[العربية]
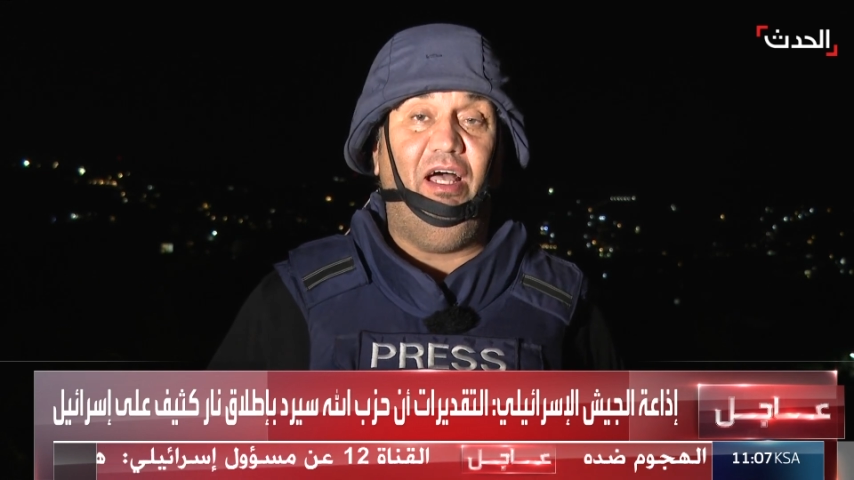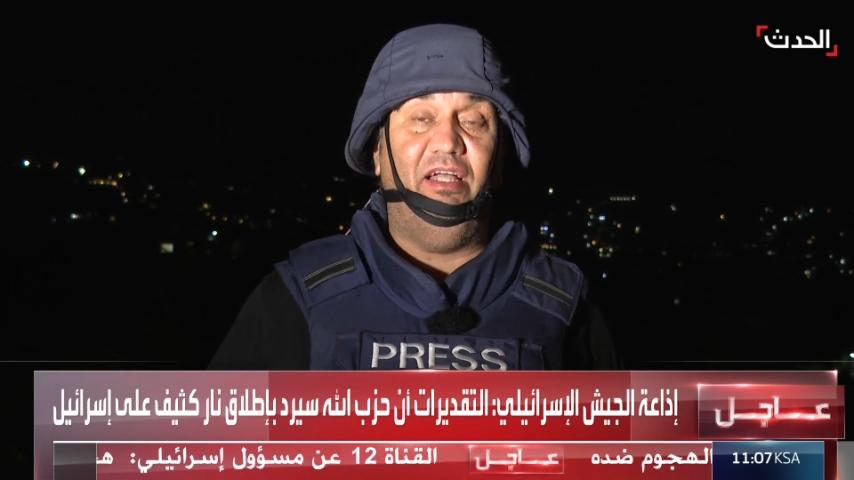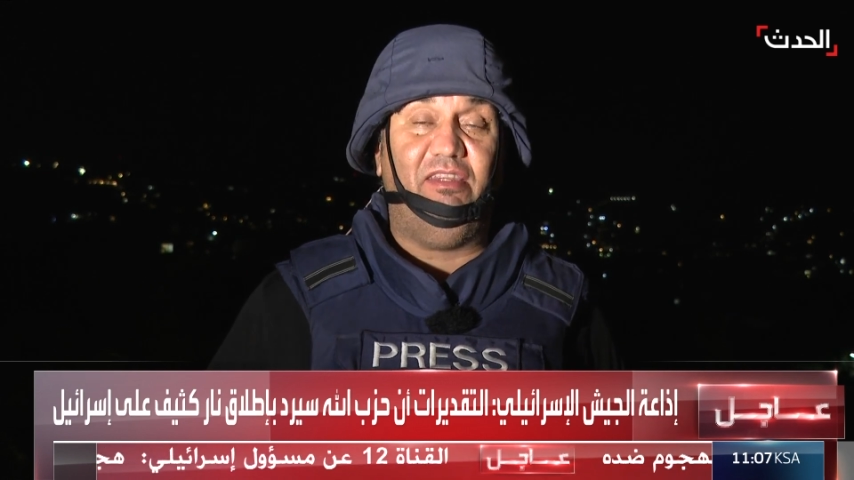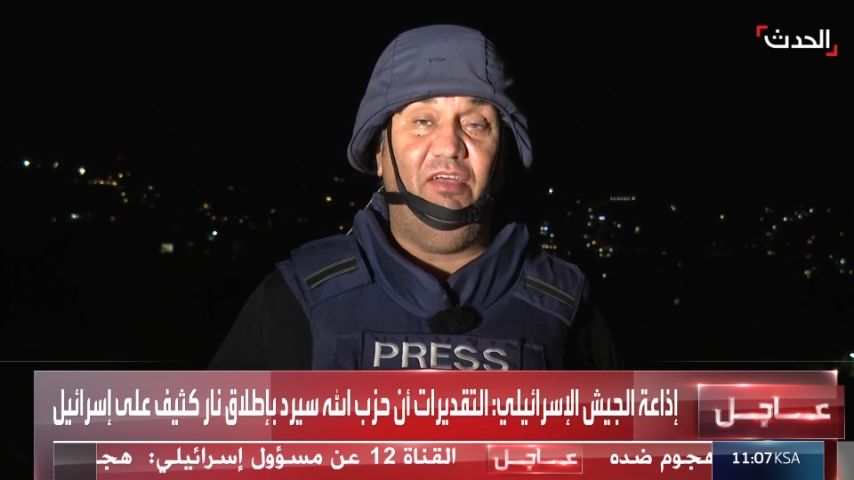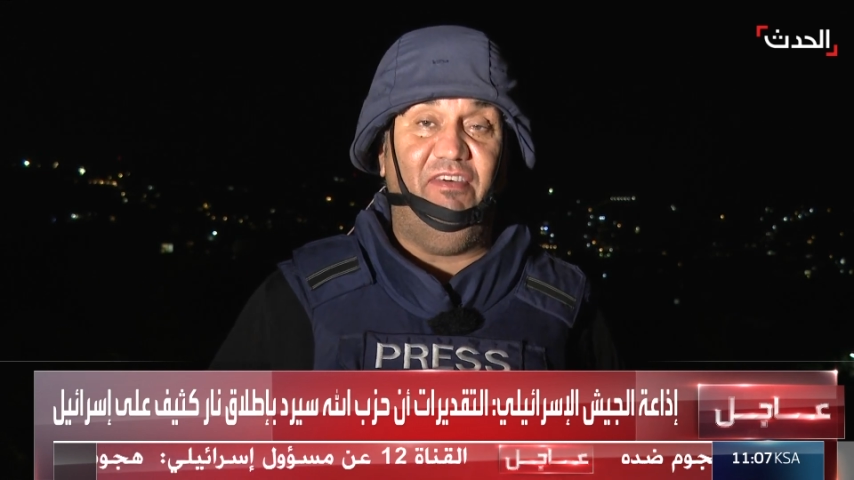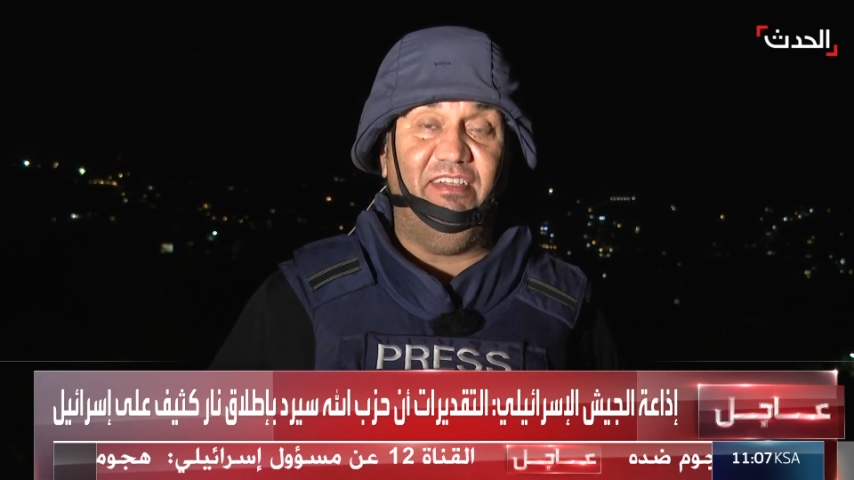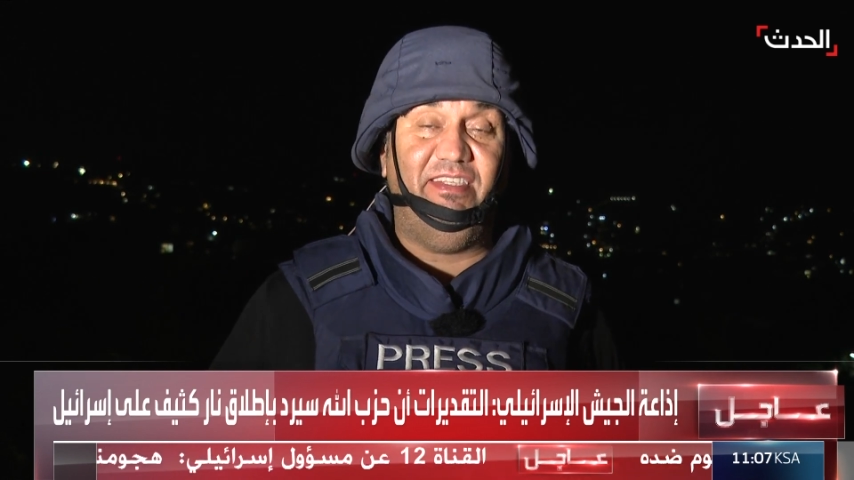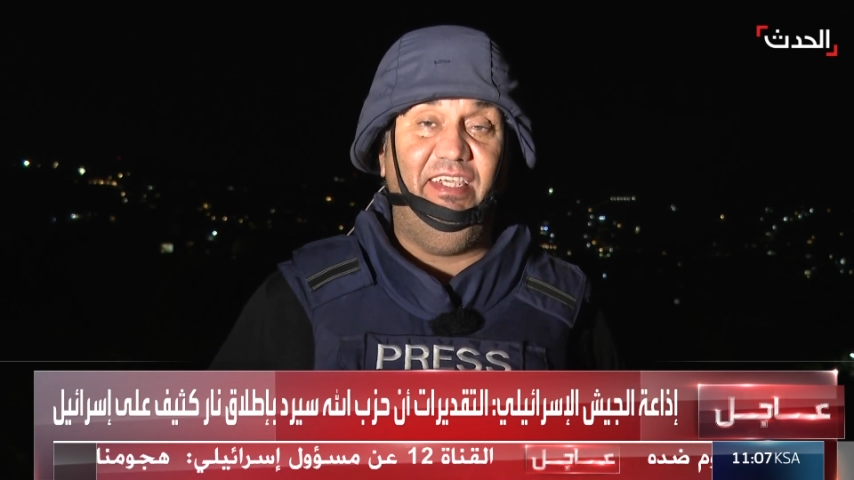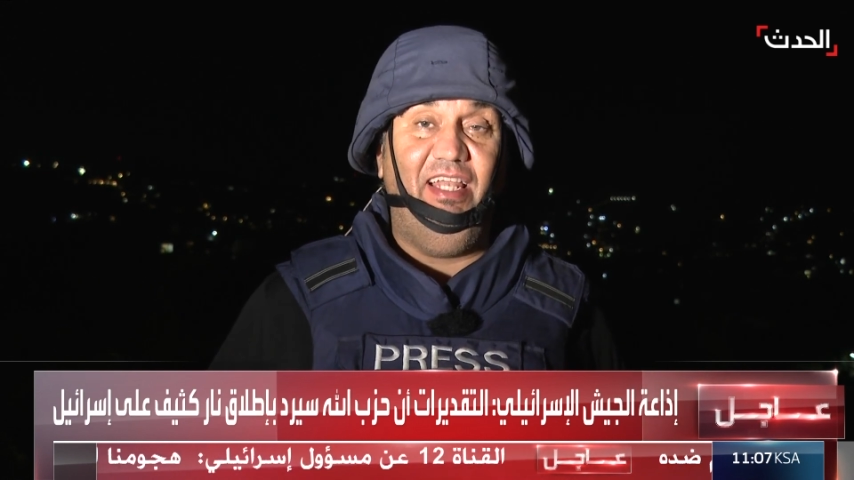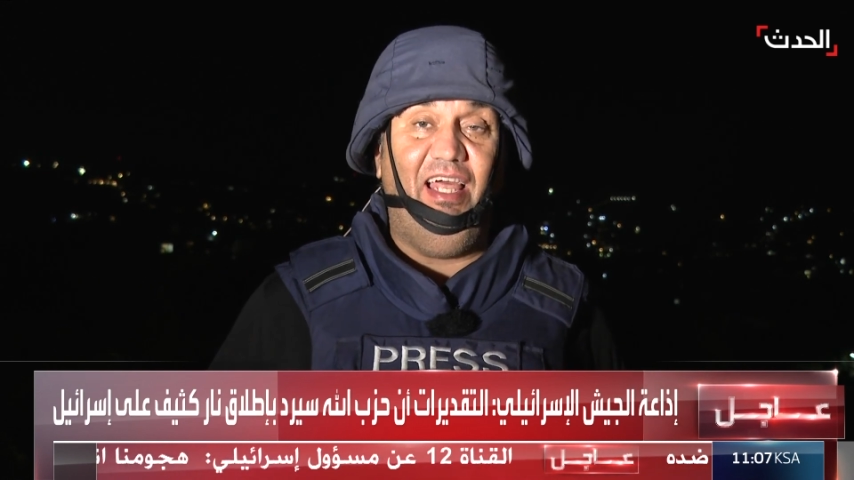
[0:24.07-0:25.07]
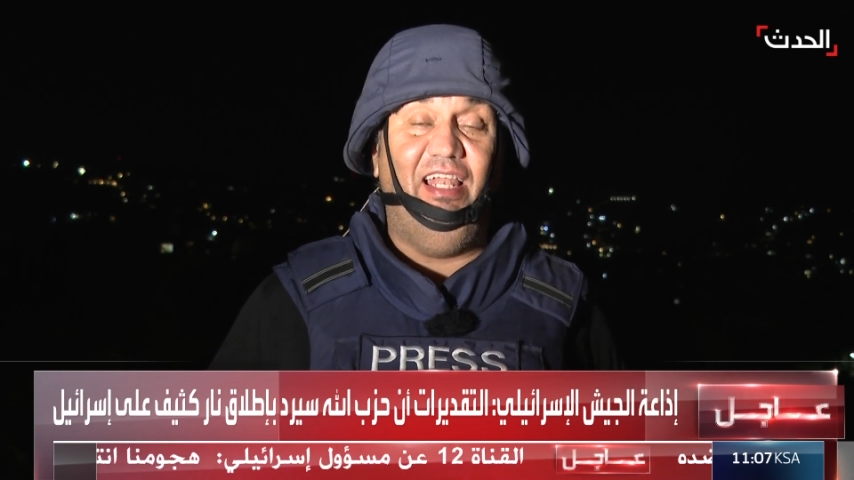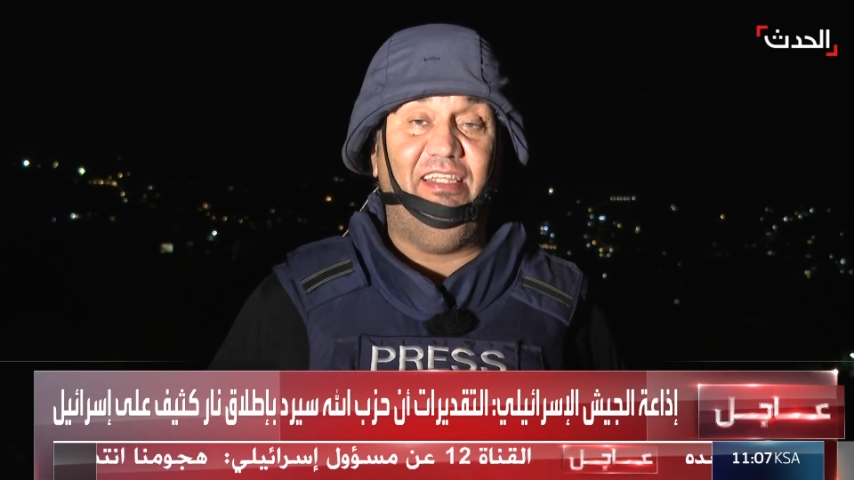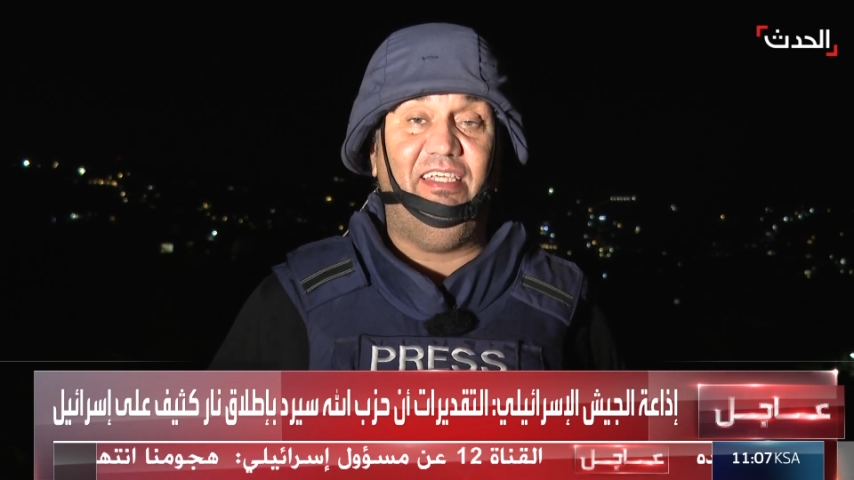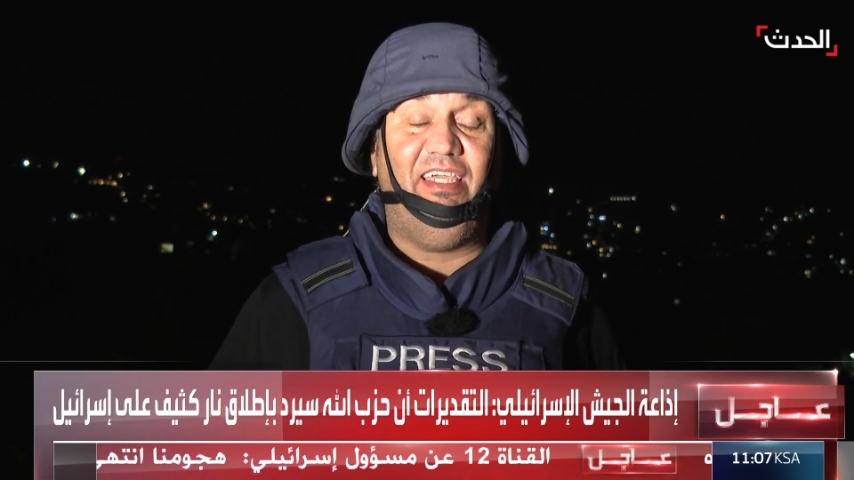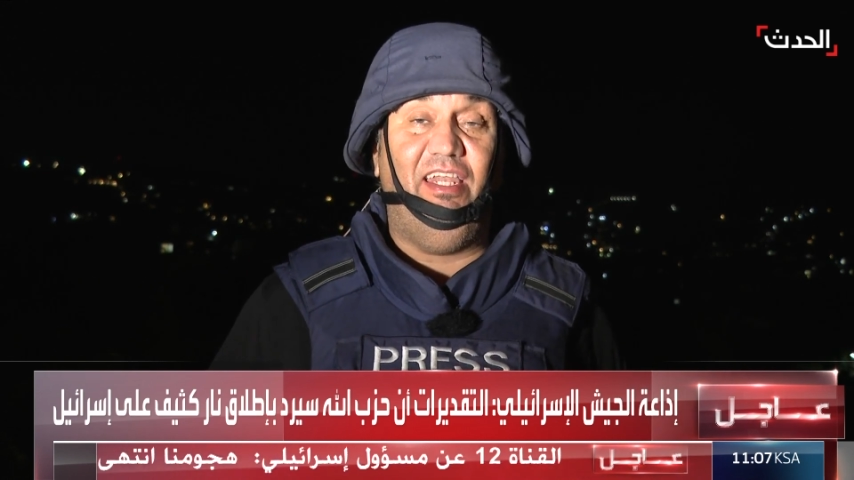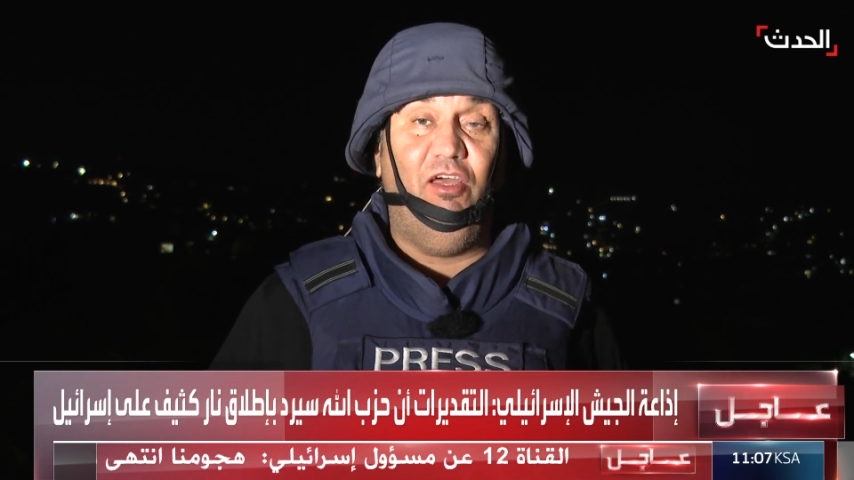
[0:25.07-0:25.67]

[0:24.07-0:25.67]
التفاصيل التي كان